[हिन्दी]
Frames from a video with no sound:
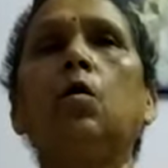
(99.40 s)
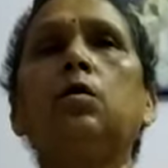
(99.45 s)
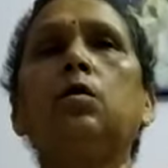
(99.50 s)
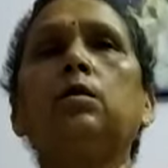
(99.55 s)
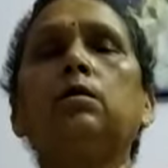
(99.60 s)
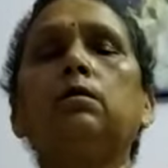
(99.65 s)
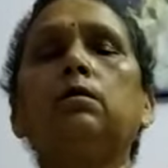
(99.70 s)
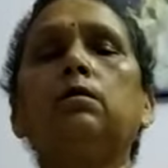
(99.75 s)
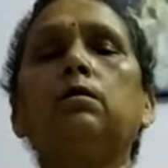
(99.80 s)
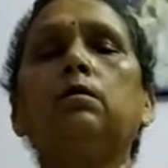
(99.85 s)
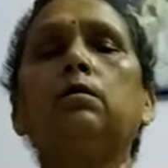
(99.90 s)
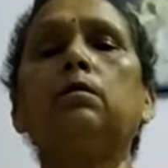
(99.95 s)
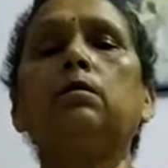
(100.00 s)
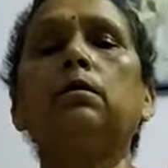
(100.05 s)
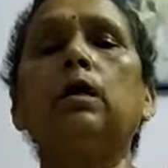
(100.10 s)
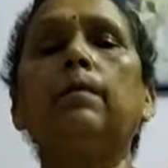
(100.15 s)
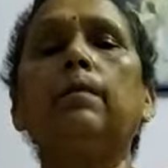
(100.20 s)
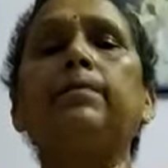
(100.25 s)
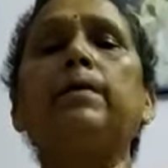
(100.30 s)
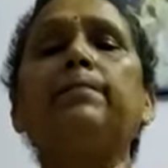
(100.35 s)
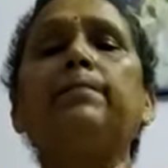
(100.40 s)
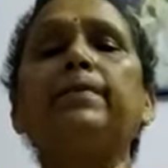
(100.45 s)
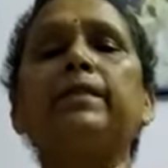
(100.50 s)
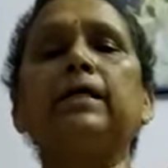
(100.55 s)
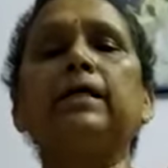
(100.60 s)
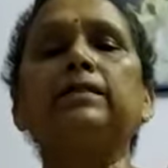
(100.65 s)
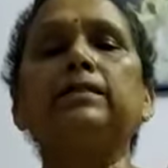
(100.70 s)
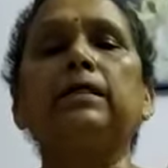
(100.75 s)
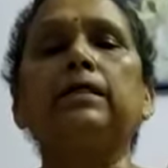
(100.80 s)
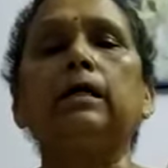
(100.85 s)
और अपने
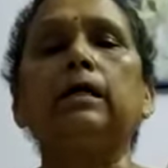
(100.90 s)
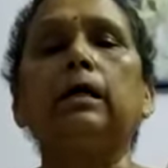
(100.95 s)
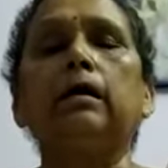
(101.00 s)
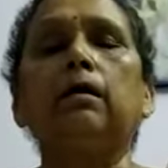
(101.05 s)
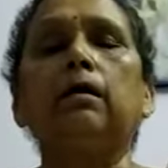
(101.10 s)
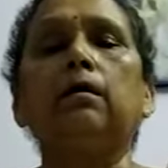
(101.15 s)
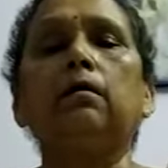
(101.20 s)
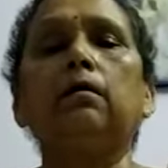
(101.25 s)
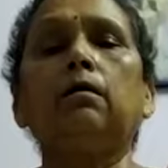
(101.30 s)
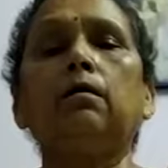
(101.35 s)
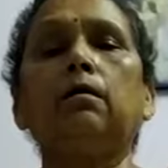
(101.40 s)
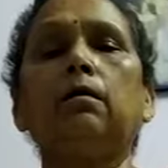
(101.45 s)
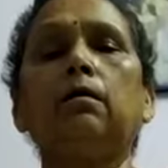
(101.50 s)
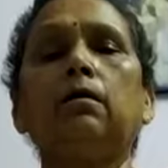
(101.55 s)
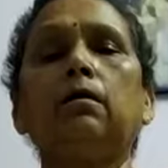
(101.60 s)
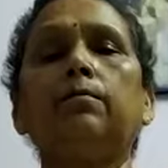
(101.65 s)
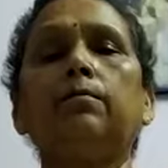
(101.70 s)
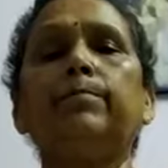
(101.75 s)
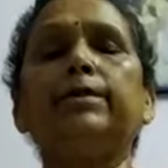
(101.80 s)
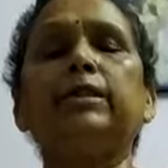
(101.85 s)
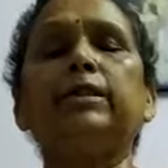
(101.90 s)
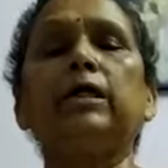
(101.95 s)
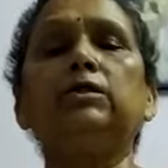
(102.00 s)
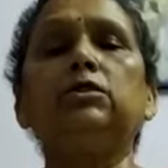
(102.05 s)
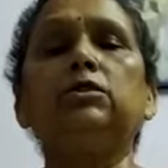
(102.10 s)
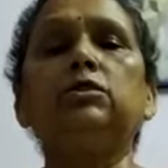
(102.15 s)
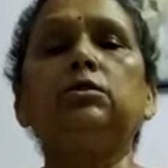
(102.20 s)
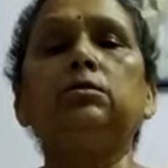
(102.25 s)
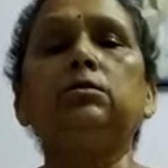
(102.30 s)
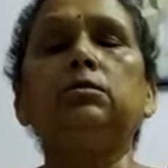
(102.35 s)
पिता से कहा
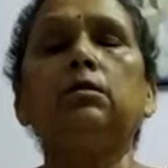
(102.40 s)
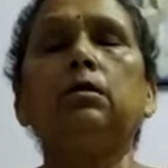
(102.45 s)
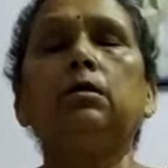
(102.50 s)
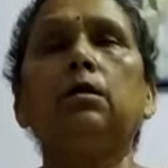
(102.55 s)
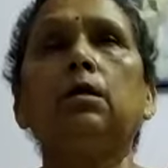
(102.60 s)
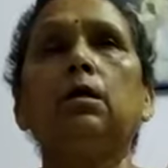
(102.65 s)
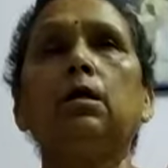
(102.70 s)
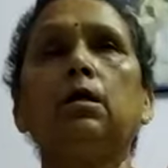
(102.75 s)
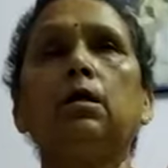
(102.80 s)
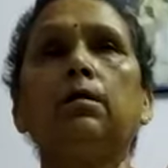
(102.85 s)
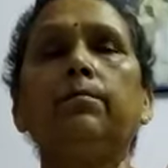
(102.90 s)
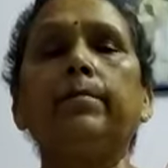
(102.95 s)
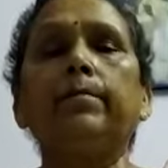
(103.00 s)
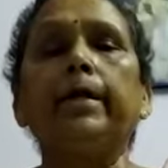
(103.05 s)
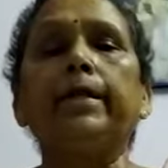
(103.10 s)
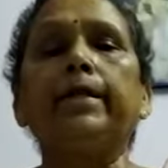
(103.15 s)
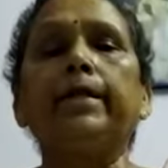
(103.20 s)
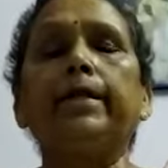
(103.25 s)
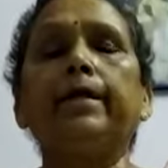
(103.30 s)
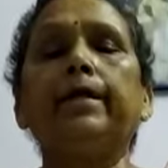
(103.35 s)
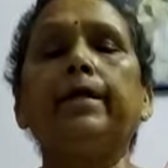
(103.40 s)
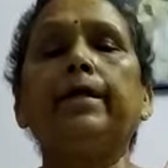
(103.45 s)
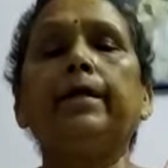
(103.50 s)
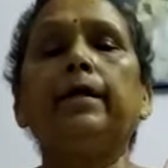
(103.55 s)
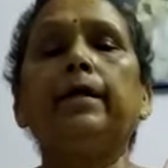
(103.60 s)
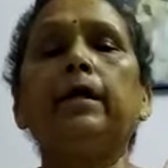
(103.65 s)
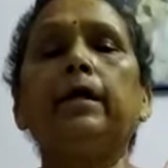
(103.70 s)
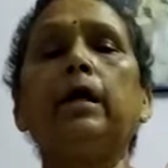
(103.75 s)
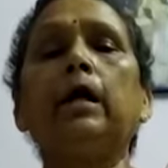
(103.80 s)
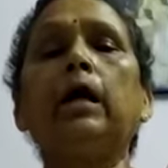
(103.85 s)
पिताजी मैंने
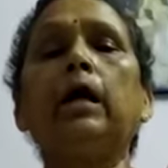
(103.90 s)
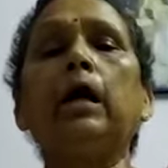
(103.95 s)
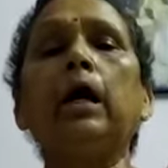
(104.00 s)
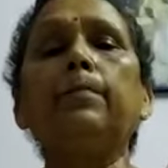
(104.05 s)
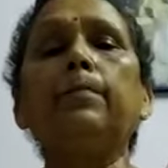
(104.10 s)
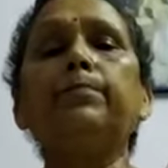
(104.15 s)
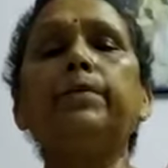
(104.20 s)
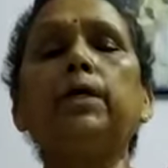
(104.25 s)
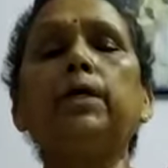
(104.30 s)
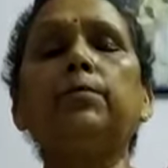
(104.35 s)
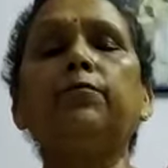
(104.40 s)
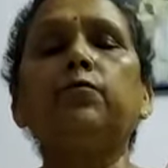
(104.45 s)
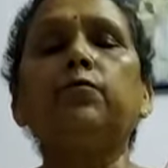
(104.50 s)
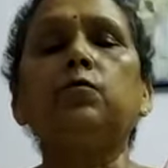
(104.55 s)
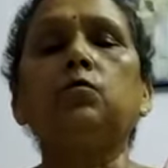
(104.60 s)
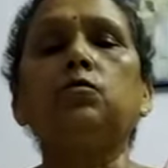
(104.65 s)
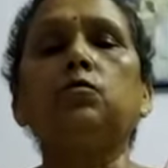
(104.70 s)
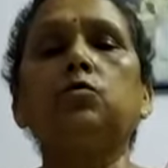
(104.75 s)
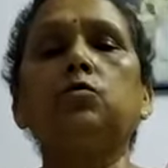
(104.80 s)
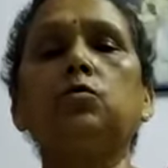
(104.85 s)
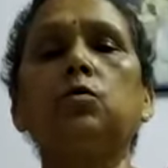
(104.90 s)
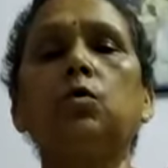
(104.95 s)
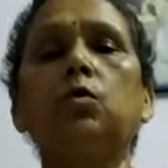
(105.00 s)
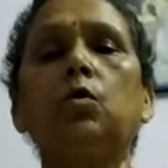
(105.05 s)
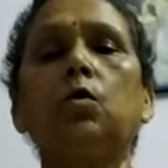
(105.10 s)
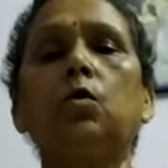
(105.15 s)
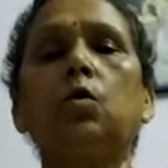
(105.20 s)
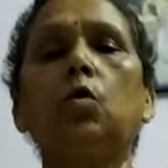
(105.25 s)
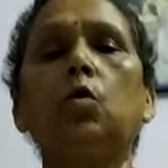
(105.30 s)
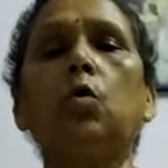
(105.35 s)
आपके
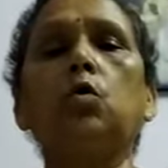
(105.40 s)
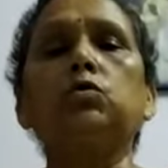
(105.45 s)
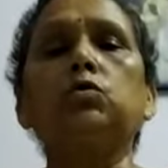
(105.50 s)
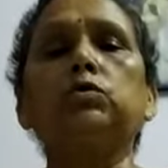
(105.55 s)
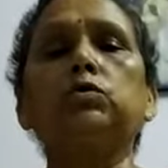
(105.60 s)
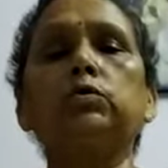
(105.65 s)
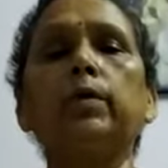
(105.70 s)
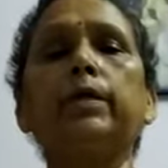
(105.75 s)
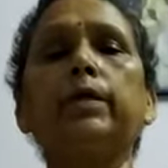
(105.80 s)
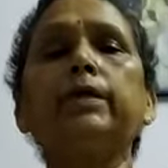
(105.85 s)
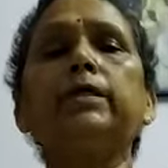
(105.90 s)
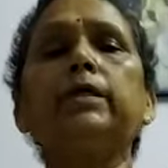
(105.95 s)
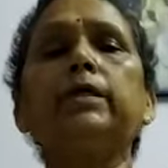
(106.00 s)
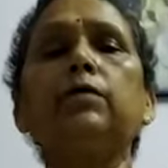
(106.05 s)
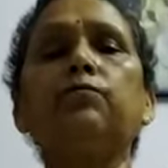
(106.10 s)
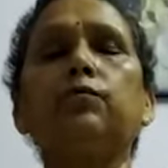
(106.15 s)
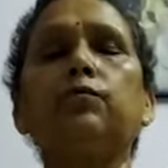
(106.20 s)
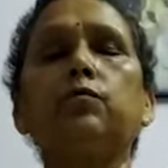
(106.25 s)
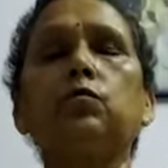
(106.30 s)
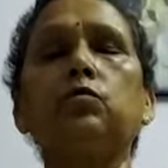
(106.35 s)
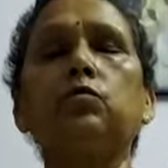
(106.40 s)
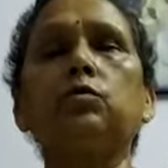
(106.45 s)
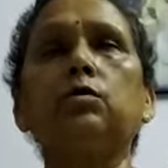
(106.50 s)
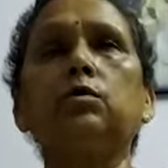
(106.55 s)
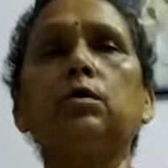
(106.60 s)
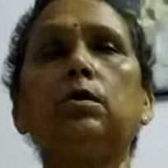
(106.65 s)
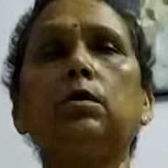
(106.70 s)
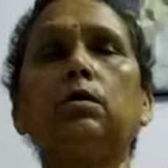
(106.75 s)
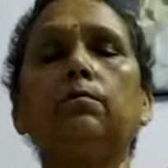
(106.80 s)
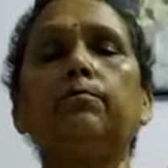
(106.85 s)
विरुद्ध और स्वर्ग के
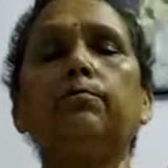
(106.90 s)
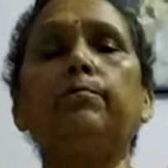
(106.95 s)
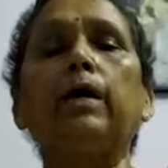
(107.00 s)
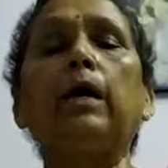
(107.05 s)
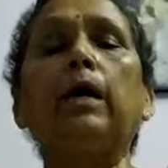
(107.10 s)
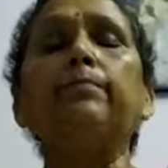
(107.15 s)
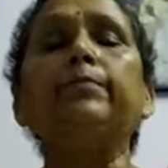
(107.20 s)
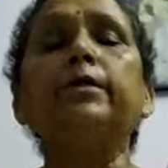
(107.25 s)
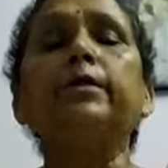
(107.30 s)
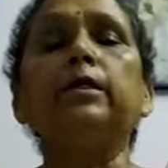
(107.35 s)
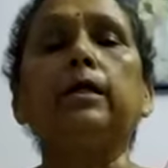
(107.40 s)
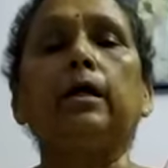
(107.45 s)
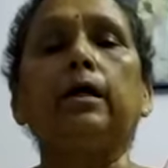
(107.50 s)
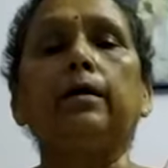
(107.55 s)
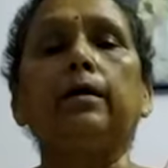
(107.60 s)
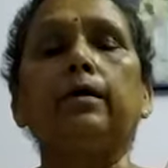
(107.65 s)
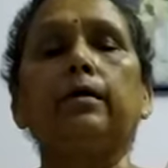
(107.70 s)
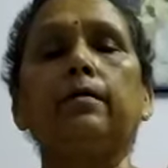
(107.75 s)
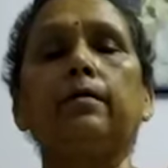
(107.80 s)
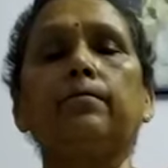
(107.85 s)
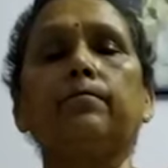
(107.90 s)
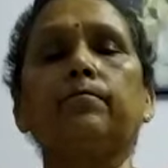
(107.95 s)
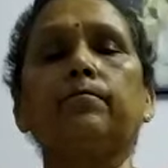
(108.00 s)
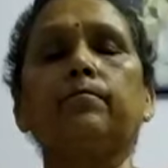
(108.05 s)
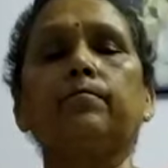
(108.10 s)
विरुद्ध पाप किया है